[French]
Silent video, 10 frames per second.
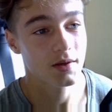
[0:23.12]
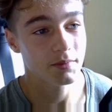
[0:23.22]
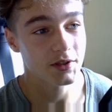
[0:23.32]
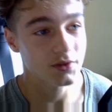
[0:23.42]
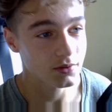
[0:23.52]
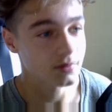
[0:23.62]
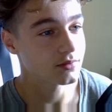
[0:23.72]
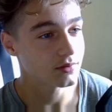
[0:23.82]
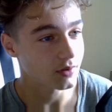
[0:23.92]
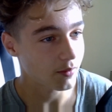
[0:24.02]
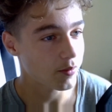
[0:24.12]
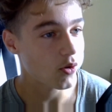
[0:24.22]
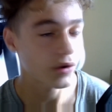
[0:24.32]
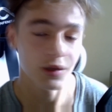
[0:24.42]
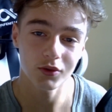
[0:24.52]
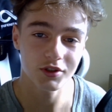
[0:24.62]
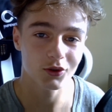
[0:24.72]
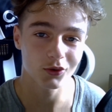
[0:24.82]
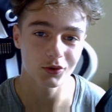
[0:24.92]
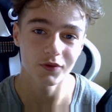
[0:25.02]
parce que normalement on regarde le
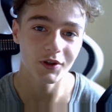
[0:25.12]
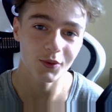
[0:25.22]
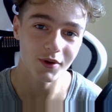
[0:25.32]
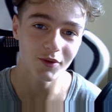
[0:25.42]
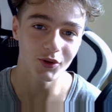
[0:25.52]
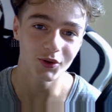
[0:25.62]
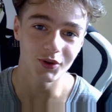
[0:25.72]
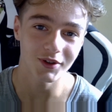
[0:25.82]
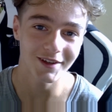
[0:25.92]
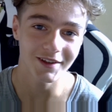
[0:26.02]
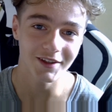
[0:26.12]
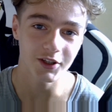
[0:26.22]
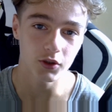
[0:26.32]
titre d'une vidéo avant de cliquer